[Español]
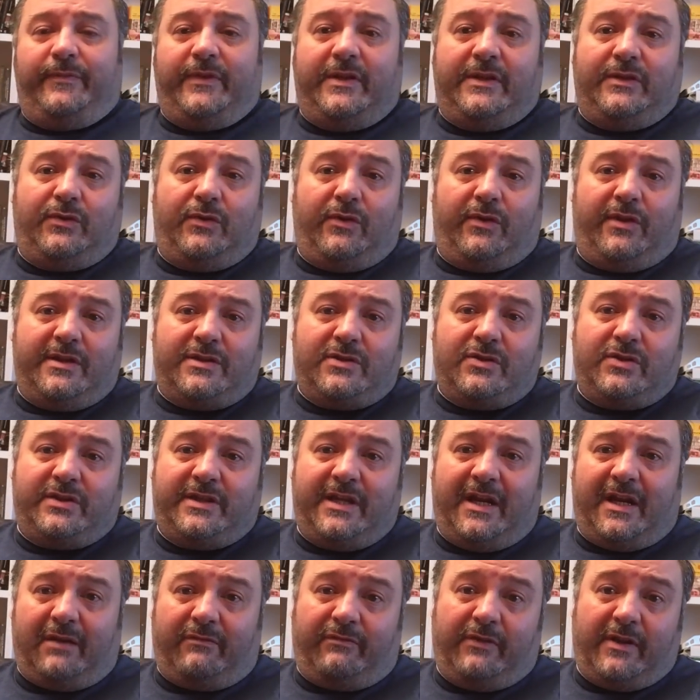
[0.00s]
Entonces, no
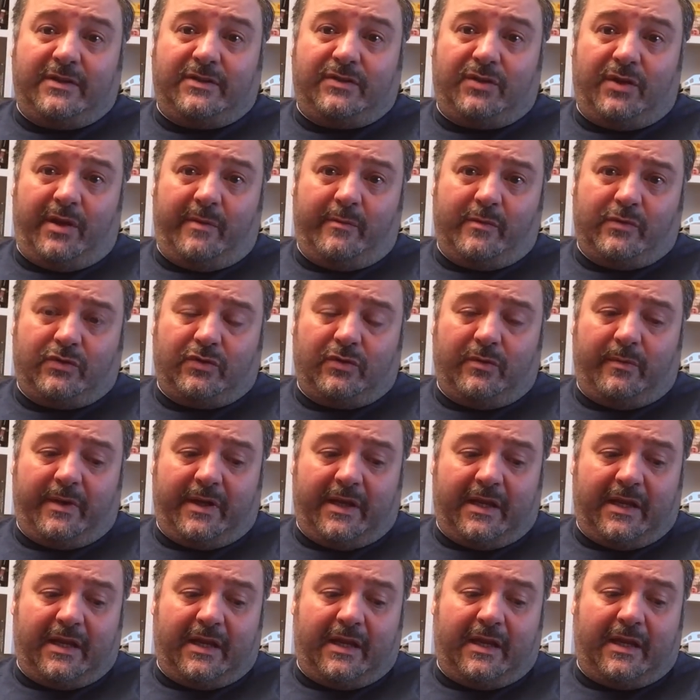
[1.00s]
sé, reflexionemos
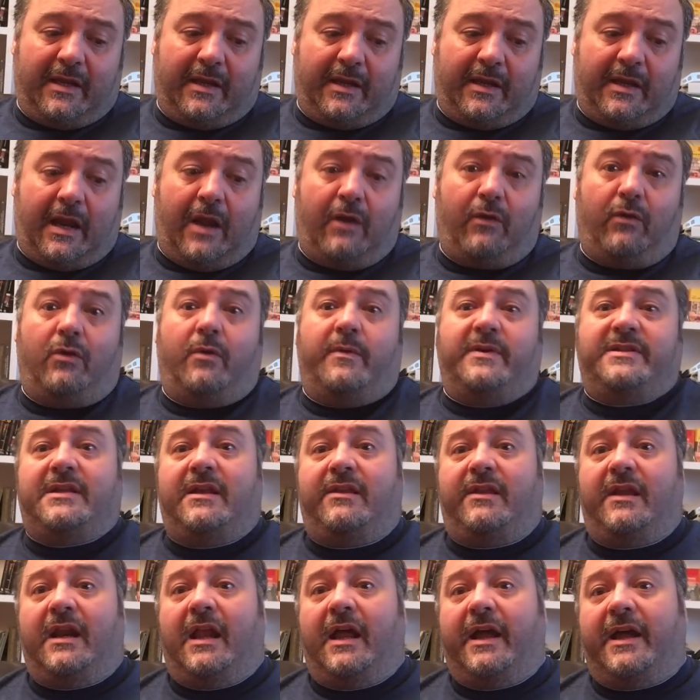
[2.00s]
sobre, claro, no vas a
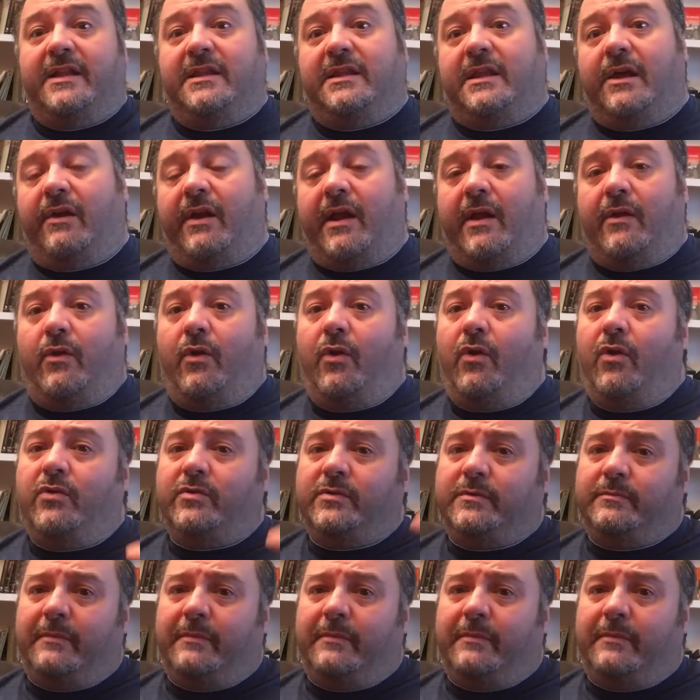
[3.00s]
decir a la gente ahora, no, no,